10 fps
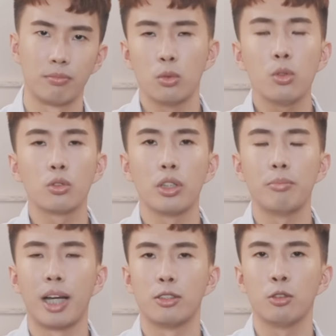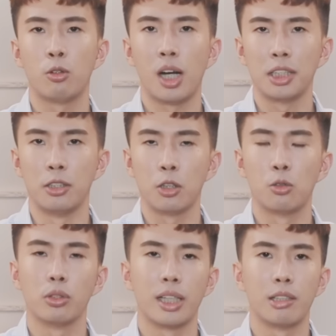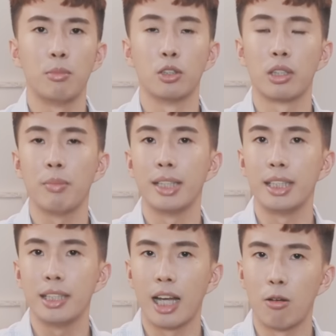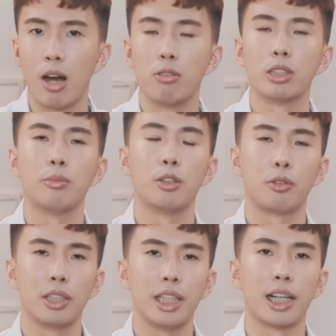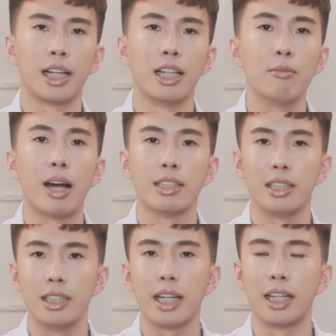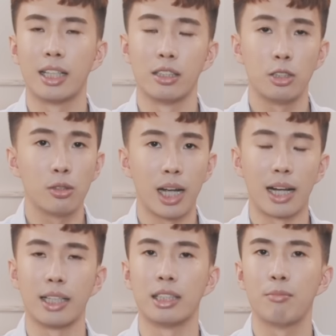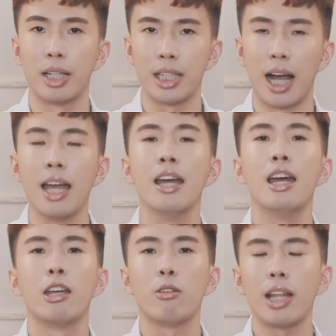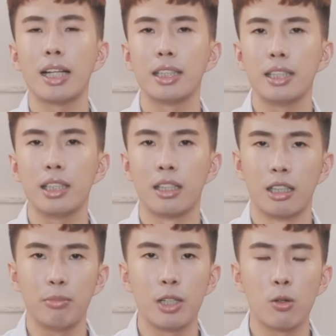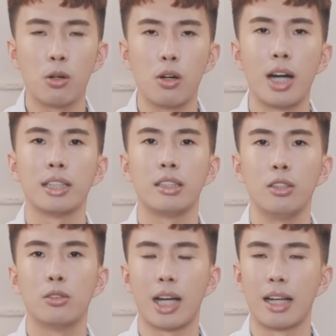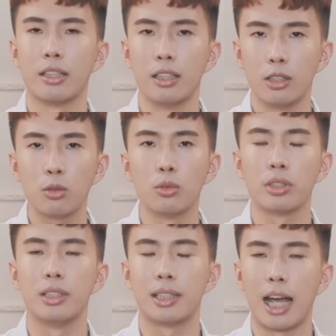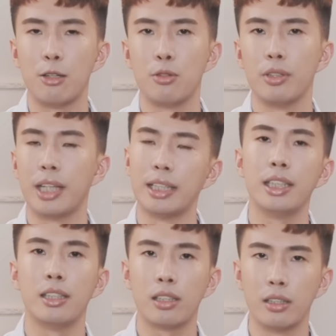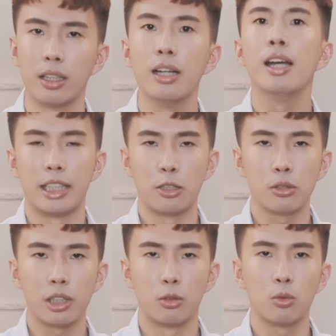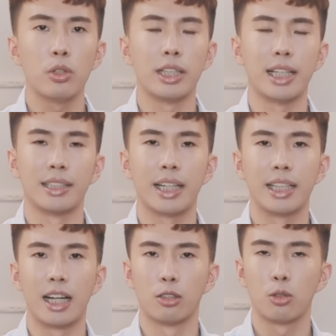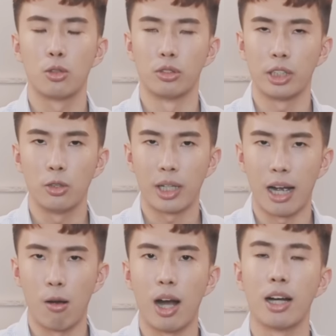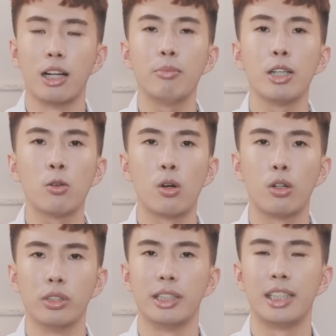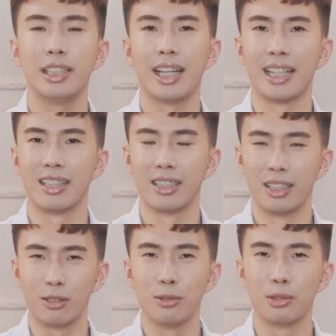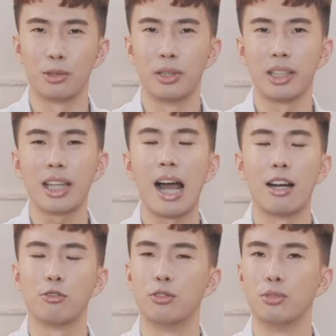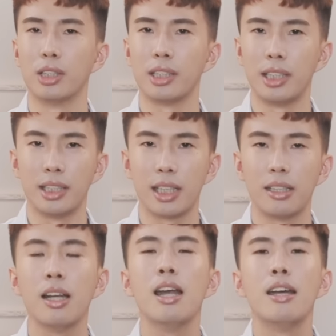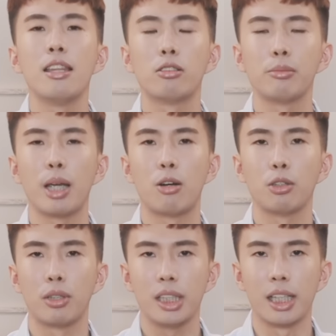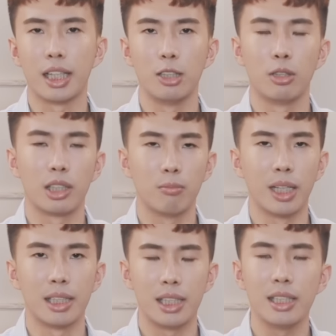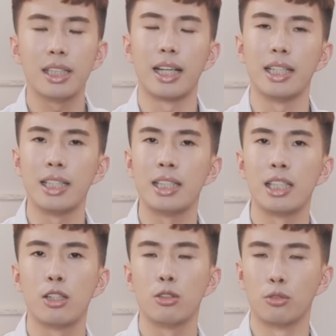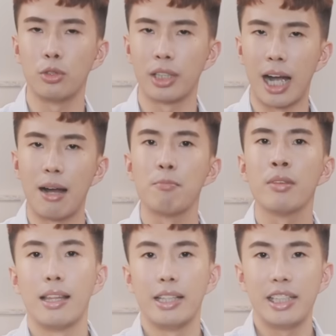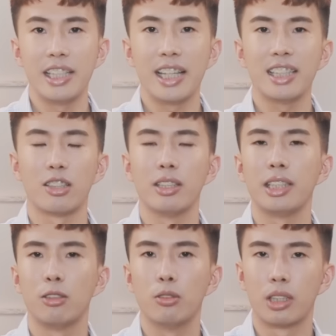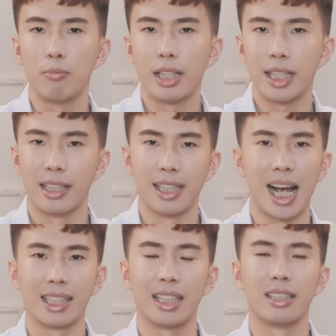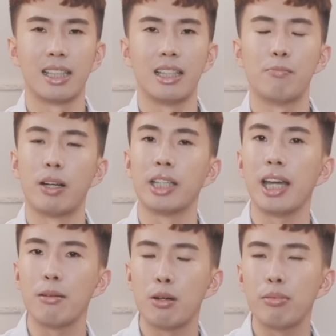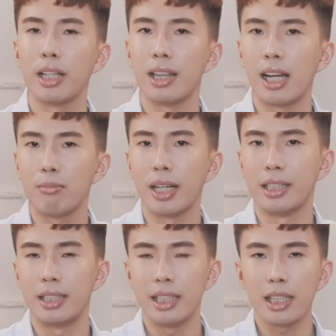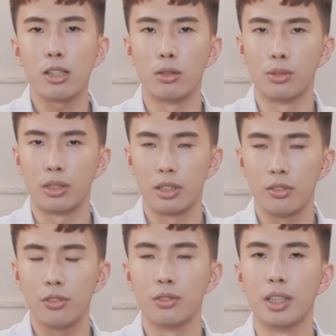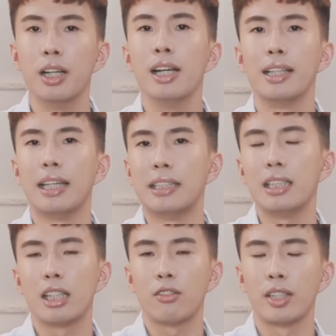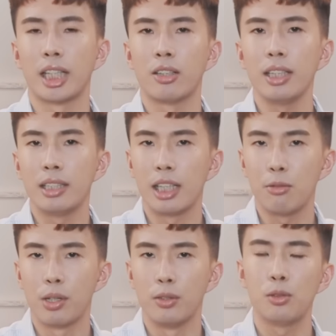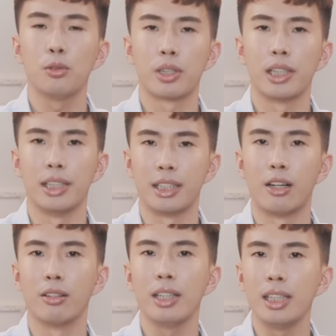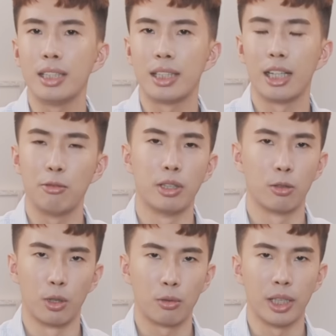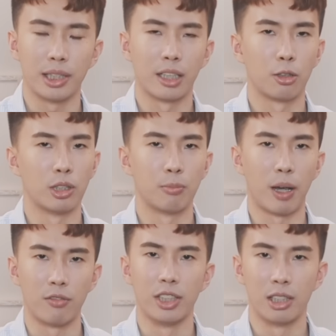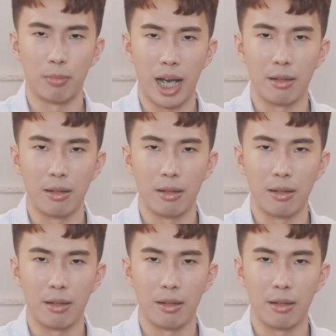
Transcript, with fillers: 如果说你本来就是花旗旧户，但是没有申办星展的话，我这边会推荐可以把星展银行的信用卡给申办下来，因为它这一次合并过后啊，信用卡的额度是采取累计式的，也就是如果你两家银行都拥有信用卡的话，合并过后呢，星展银行的额度就会大幅的提升。那我这边会推荐你可以去申办星展 ECO 永续卡。你今天导致新户申办，在核卡30天内绑定 Apple Pay、Line Pay 接口支付呢，累积消费达到1000元就可以享有1000元的回馈，相当于是100%。